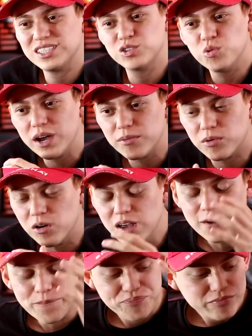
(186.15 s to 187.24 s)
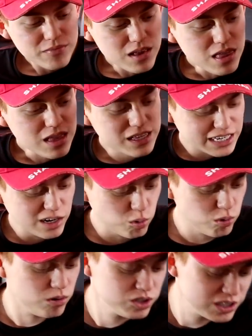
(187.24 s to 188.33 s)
es nuevo. Tienen un nuevo